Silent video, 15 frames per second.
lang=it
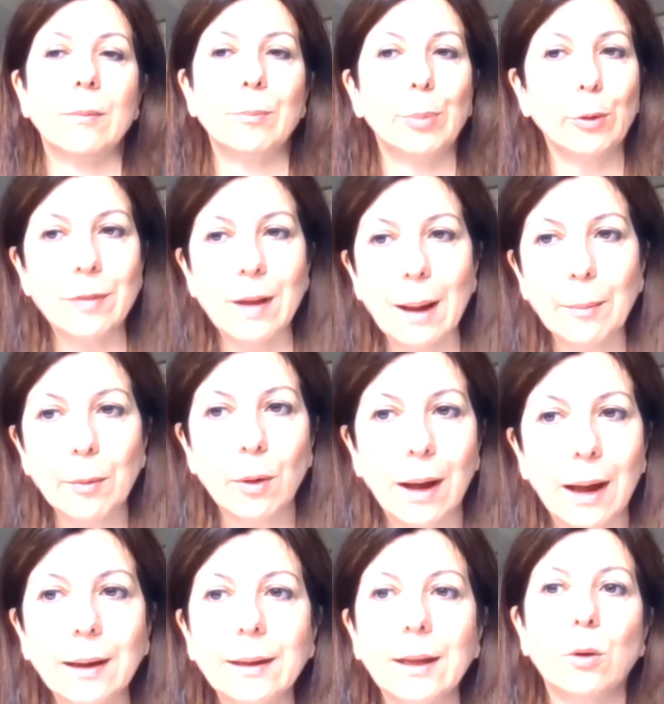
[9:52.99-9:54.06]
mm, proviamo
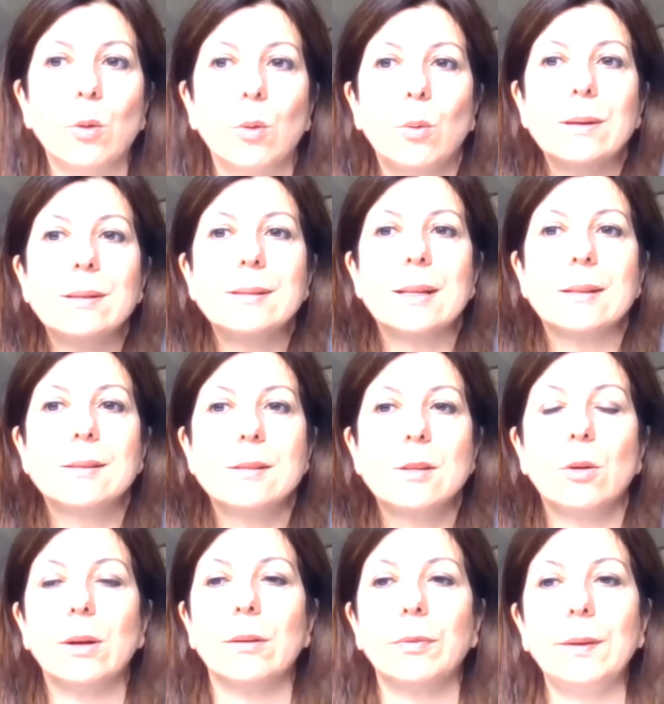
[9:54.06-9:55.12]
anche con questa
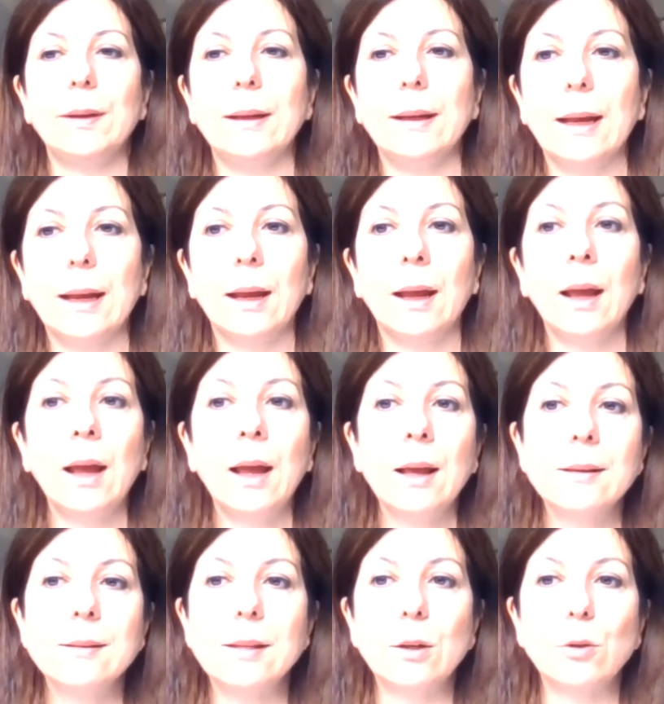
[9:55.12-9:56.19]
azione affinché
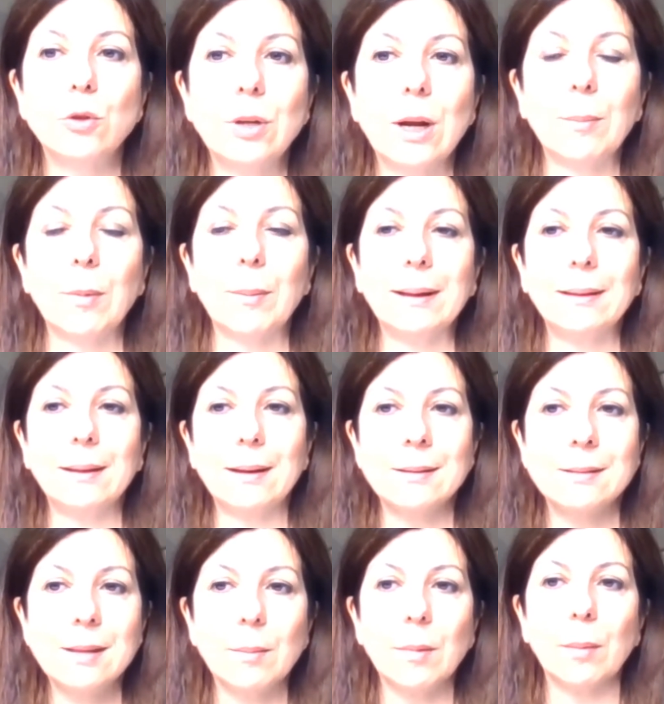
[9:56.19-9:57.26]
se riusciamo a mettere
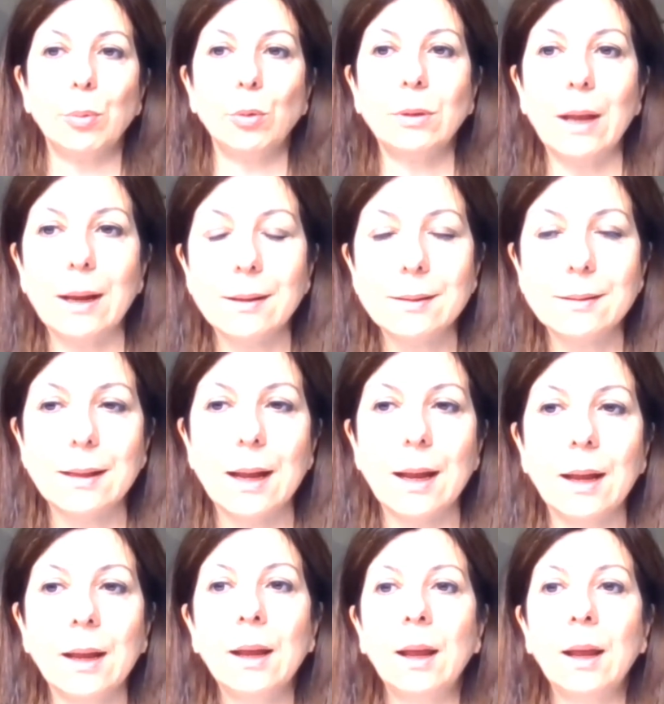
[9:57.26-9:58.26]
insieme più teste